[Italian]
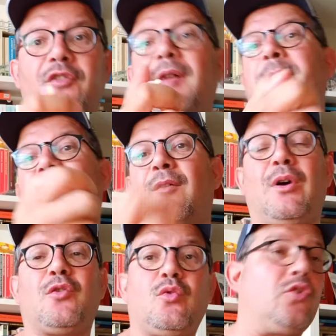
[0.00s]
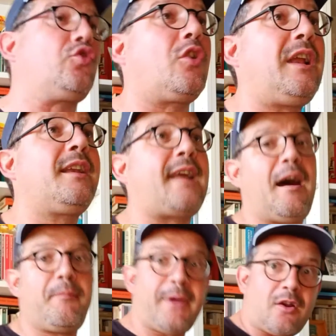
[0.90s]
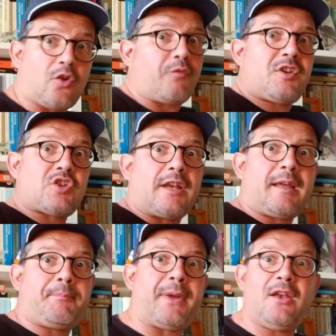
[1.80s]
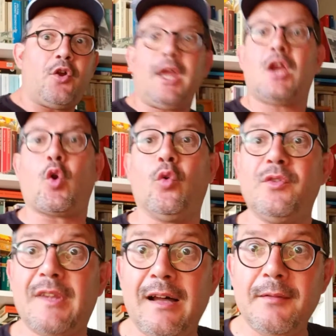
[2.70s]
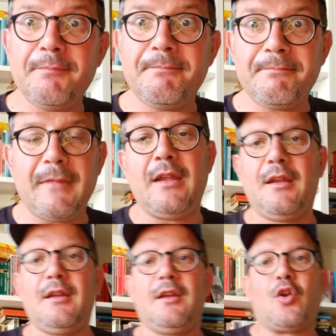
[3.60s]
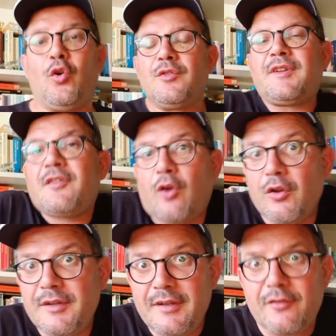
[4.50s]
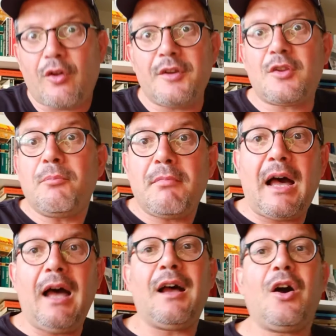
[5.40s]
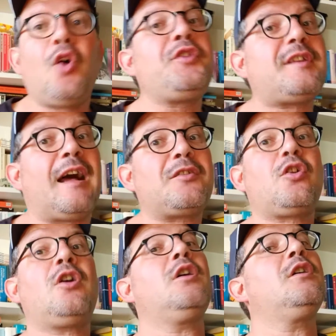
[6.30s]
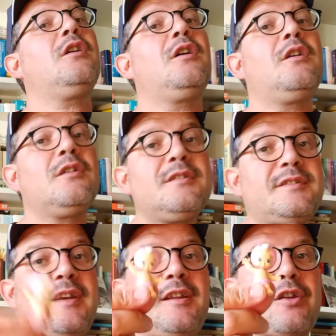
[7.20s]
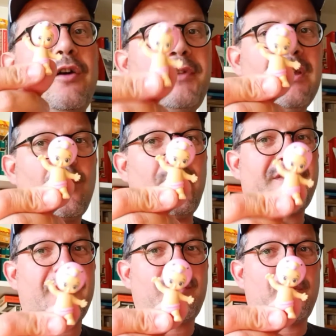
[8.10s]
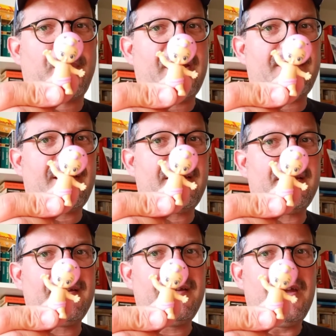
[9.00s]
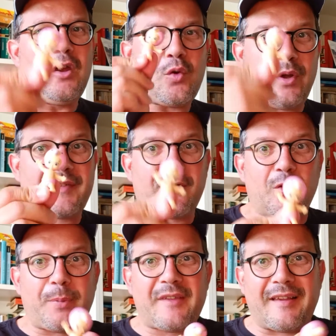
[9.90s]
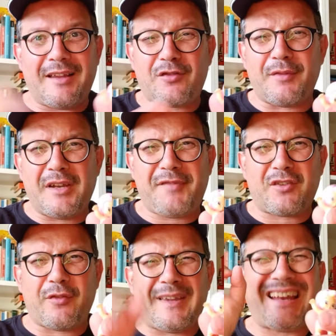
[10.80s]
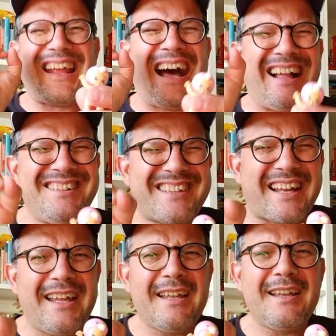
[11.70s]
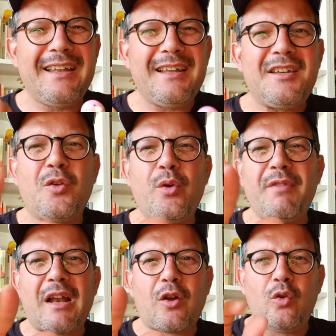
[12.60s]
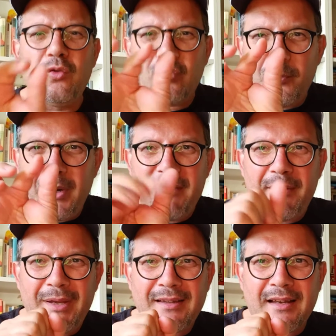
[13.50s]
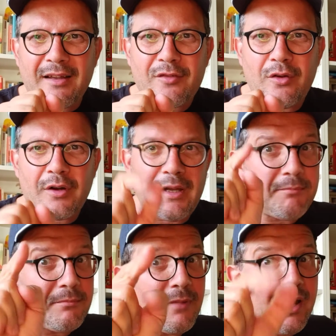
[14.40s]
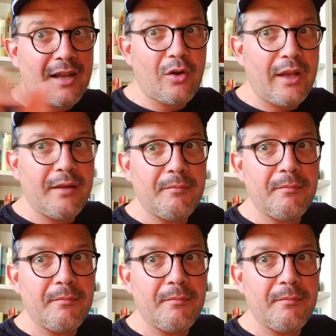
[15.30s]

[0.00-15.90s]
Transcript: sapete quando uno torna al camper rovescia il cappello e conta conti i soldi di solito, ma ogni tanto ti ritrovi queste sorprese. Queste sorprese adesso ve ne faccio vedere altre di cui vi racconto brevemente la storia. Eccole.